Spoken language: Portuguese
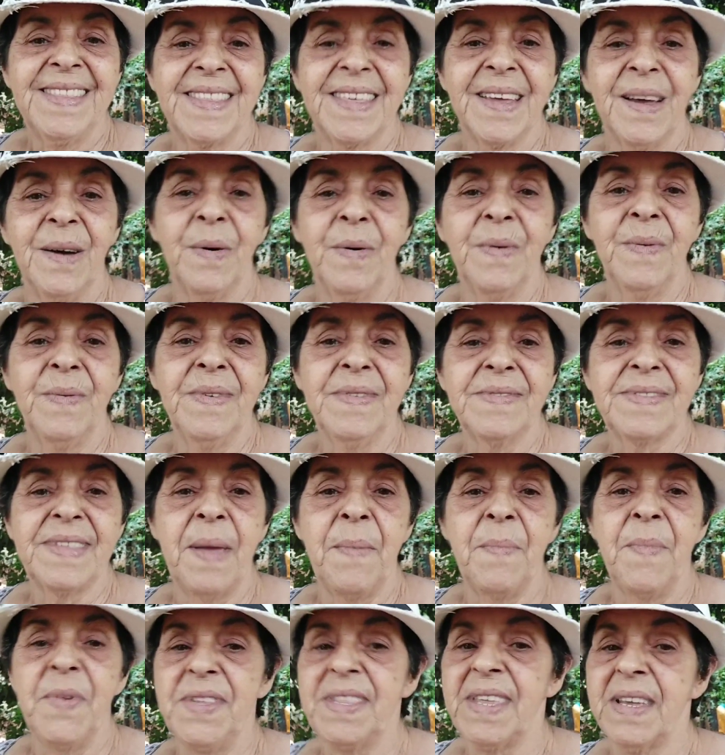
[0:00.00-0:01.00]
Então,
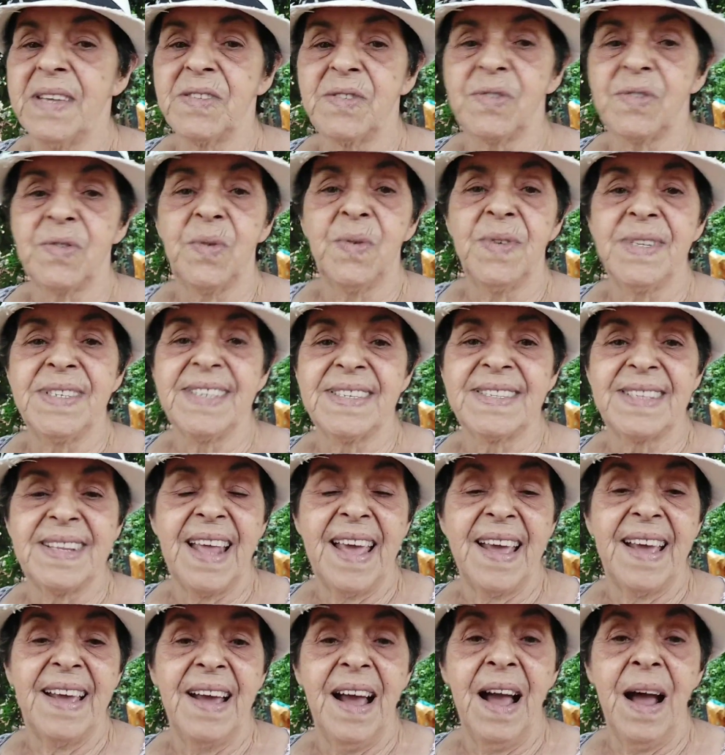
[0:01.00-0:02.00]
tem muitas coisas
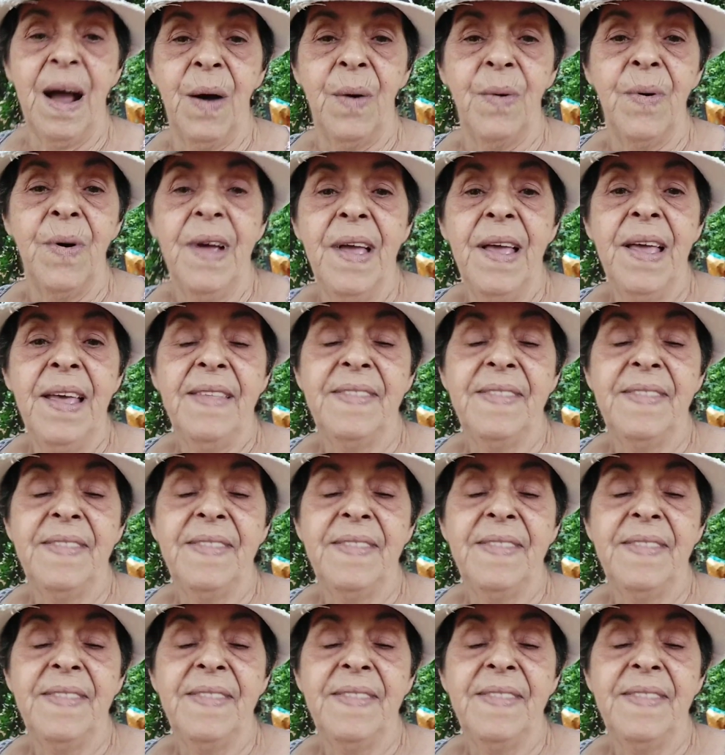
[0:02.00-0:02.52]
legais,